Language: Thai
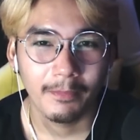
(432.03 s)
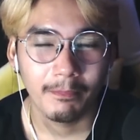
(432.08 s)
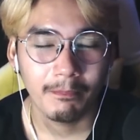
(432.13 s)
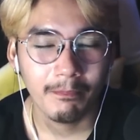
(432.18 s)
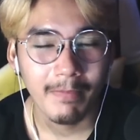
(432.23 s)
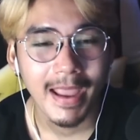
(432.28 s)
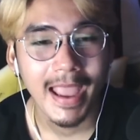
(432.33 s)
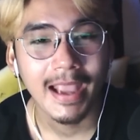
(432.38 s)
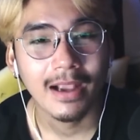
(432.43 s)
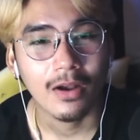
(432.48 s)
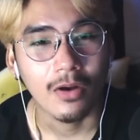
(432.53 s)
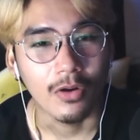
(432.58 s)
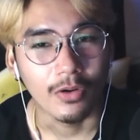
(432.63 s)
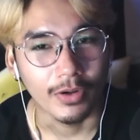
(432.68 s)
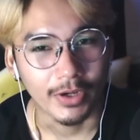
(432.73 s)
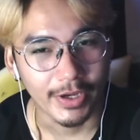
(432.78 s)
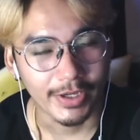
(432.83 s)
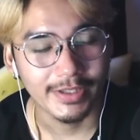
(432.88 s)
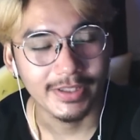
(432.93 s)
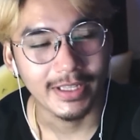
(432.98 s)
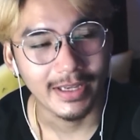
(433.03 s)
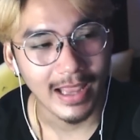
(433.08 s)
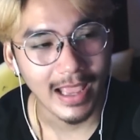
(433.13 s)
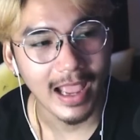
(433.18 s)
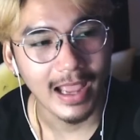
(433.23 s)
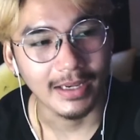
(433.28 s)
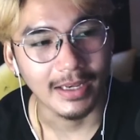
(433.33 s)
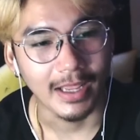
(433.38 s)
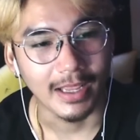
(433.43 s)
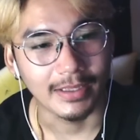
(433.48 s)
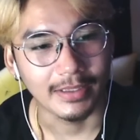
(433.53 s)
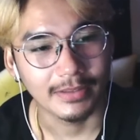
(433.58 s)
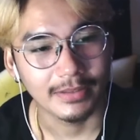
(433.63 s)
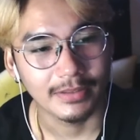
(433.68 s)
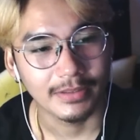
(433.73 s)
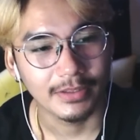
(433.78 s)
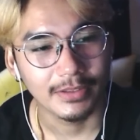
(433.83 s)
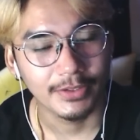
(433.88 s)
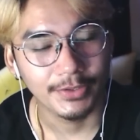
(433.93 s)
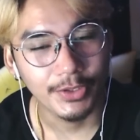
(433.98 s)
แม่ของคริสติน่าเนี่ย
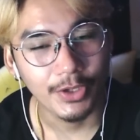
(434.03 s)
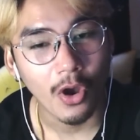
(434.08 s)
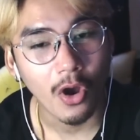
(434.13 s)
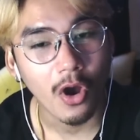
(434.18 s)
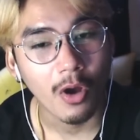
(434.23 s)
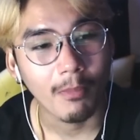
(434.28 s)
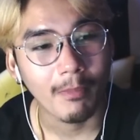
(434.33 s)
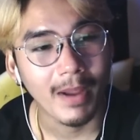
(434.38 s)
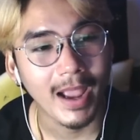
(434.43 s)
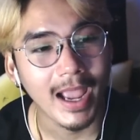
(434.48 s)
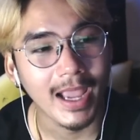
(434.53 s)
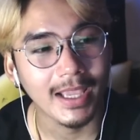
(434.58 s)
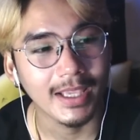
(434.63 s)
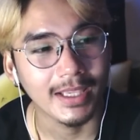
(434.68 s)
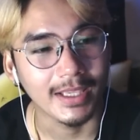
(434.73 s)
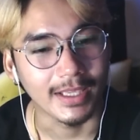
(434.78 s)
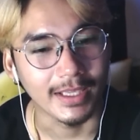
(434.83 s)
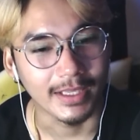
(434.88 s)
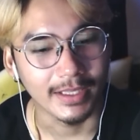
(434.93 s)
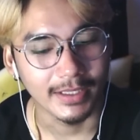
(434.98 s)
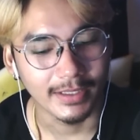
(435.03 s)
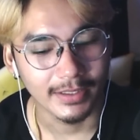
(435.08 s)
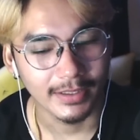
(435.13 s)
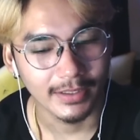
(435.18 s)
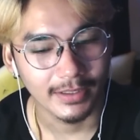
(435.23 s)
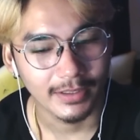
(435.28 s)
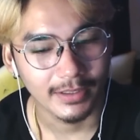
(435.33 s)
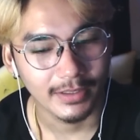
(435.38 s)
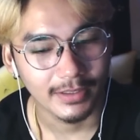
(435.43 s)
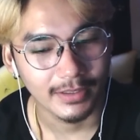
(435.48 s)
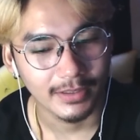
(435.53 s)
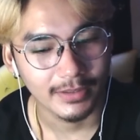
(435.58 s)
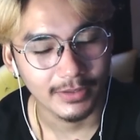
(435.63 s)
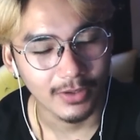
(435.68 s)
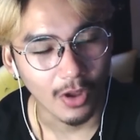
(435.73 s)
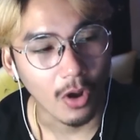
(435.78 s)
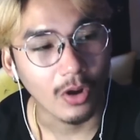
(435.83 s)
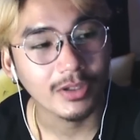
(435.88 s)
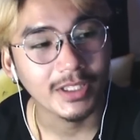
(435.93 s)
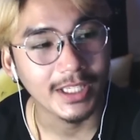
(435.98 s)
ยอมให้
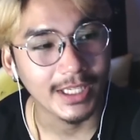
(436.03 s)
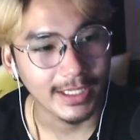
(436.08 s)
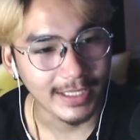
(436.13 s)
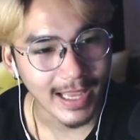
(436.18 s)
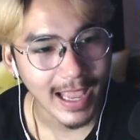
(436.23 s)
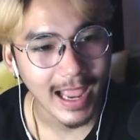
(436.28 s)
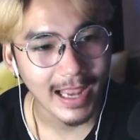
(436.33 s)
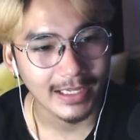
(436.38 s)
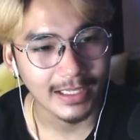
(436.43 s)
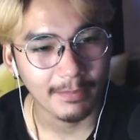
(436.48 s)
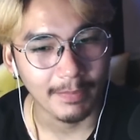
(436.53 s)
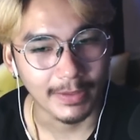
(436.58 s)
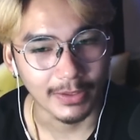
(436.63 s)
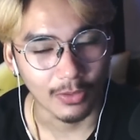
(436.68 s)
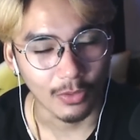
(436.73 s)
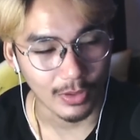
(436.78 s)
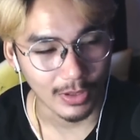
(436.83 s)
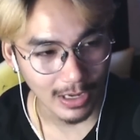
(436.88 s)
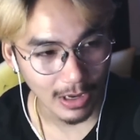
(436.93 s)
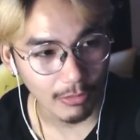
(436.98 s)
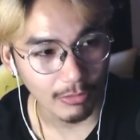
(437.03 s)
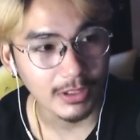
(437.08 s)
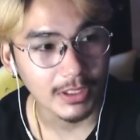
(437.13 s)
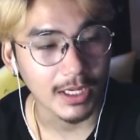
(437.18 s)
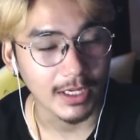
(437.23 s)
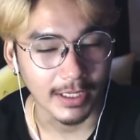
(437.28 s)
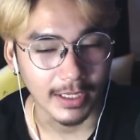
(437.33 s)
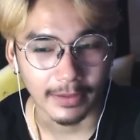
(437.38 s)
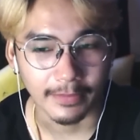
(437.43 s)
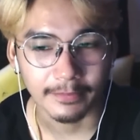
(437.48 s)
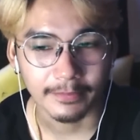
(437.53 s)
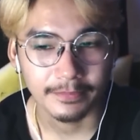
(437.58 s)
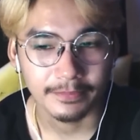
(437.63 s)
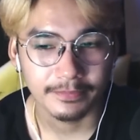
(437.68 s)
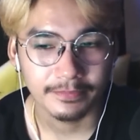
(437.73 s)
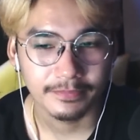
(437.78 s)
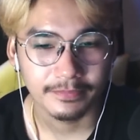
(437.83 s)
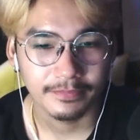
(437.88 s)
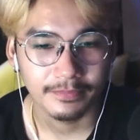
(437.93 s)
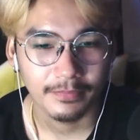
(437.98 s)
น้องทีน่าที่เป็นคนเล่าเรื่องเนี่ย
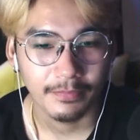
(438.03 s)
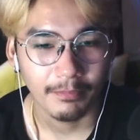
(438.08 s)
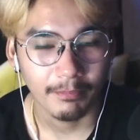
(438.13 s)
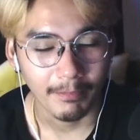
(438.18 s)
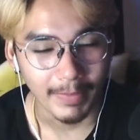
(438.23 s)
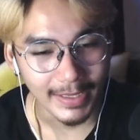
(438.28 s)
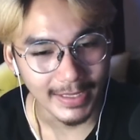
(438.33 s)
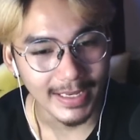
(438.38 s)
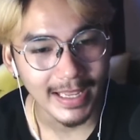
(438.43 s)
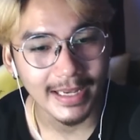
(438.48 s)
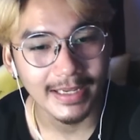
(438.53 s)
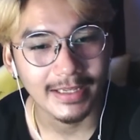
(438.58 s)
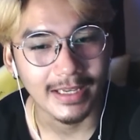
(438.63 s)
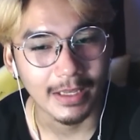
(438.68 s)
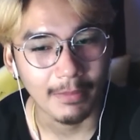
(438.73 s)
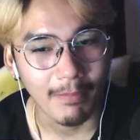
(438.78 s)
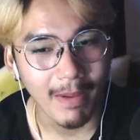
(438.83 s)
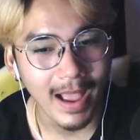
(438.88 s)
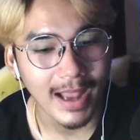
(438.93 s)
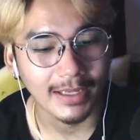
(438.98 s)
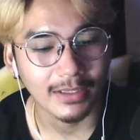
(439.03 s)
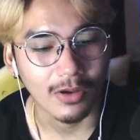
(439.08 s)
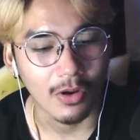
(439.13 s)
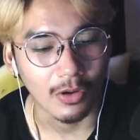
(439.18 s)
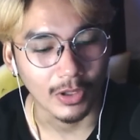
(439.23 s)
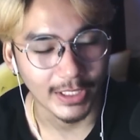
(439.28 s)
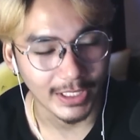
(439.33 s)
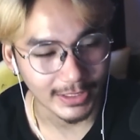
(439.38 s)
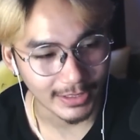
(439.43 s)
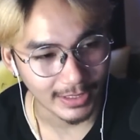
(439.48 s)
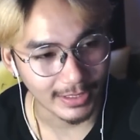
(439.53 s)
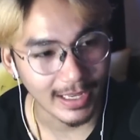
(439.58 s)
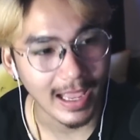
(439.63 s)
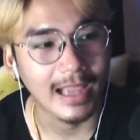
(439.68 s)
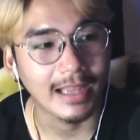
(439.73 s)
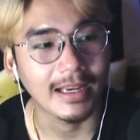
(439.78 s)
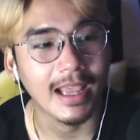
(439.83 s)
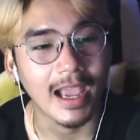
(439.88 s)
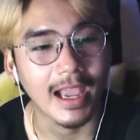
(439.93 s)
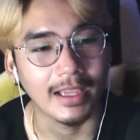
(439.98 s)
ไปเล่นในบ้านของคริสติน่า
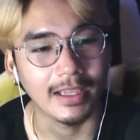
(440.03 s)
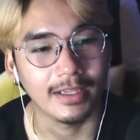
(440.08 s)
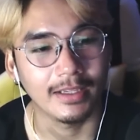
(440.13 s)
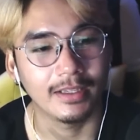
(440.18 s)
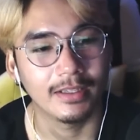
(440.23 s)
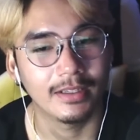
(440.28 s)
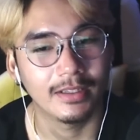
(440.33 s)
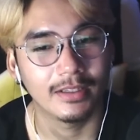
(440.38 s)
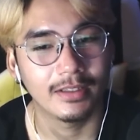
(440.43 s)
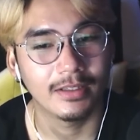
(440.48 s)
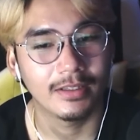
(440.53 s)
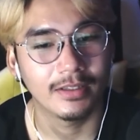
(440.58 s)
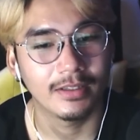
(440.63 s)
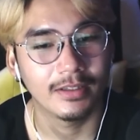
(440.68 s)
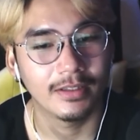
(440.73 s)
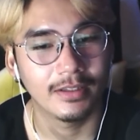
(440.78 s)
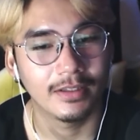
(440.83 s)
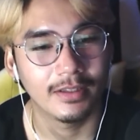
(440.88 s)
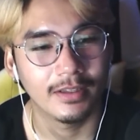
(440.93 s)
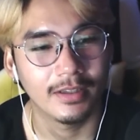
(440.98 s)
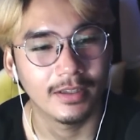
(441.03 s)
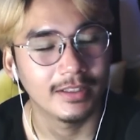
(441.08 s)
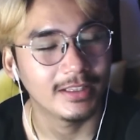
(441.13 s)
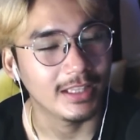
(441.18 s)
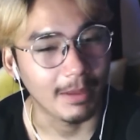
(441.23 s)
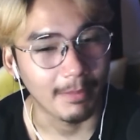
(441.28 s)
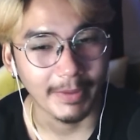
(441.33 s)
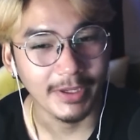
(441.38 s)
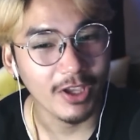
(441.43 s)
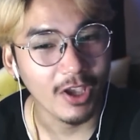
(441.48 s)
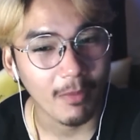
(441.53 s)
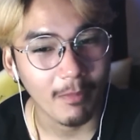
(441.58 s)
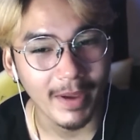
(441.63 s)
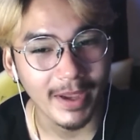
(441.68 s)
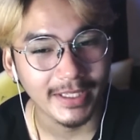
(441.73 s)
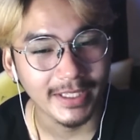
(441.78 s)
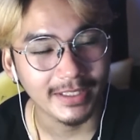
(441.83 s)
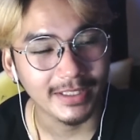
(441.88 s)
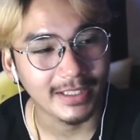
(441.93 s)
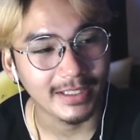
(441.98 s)
ได้แต่ไม่ยอมให้
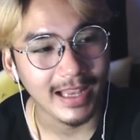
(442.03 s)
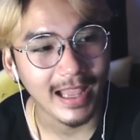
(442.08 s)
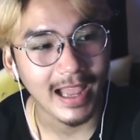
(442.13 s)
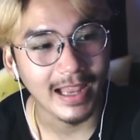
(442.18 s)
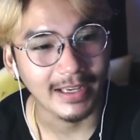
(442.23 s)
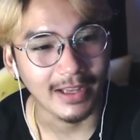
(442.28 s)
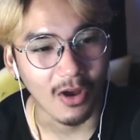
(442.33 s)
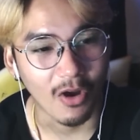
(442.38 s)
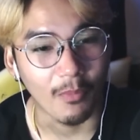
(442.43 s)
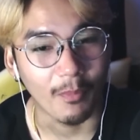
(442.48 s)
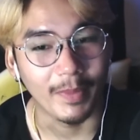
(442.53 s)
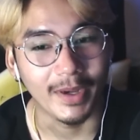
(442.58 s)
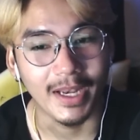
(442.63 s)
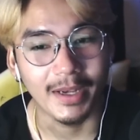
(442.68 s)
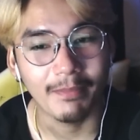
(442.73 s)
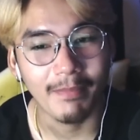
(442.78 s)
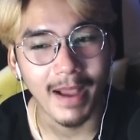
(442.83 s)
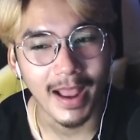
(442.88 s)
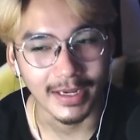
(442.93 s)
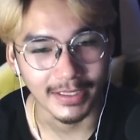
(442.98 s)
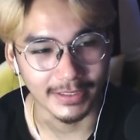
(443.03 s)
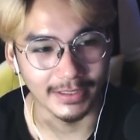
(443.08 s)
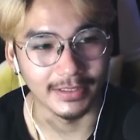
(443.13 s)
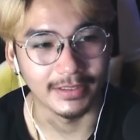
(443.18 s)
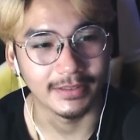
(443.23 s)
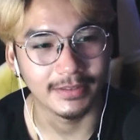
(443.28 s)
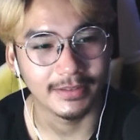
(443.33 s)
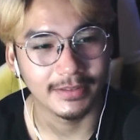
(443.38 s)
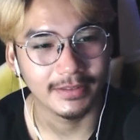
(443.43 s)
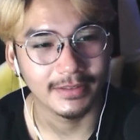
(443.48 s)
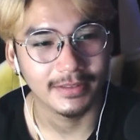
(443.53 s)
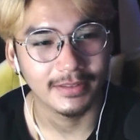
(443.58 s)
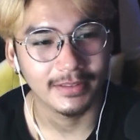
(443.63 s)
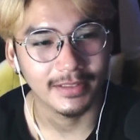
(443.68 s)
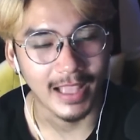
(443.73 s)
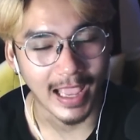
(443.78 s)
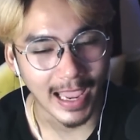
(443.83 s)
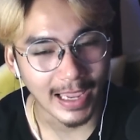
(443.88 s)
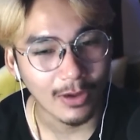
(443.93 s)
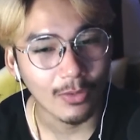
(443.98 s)
คริสติน่าเนี่ยออกไปเล่นบ้านอื่น
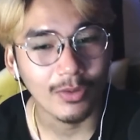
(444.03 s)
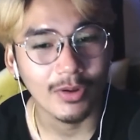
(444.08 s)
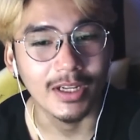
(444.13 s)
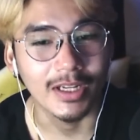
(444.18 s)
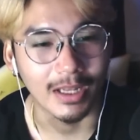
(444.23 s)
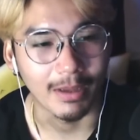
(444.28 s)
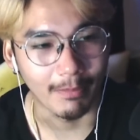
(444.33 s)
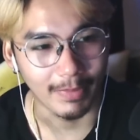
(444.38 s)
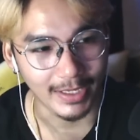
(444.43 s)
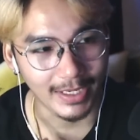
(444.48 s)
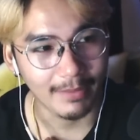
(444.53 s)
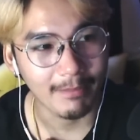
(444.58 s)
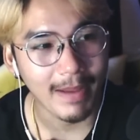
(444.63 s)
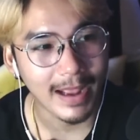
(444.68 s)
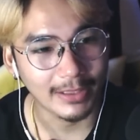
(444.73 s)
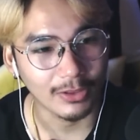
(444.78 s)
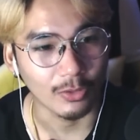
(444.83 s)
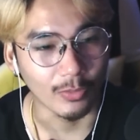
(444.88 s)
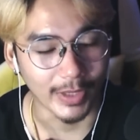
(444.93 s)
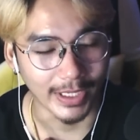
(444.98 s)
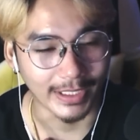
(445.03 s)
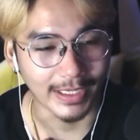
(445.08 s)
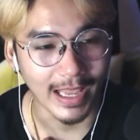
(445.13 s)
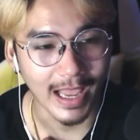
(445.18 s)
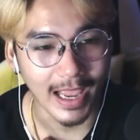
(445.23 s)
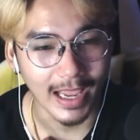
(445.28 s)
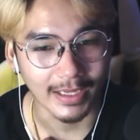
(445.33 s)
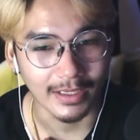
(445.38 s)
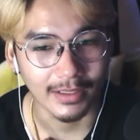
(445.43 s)
แต่ให้คนอื่นมาเล่นบ้านตัวเองได้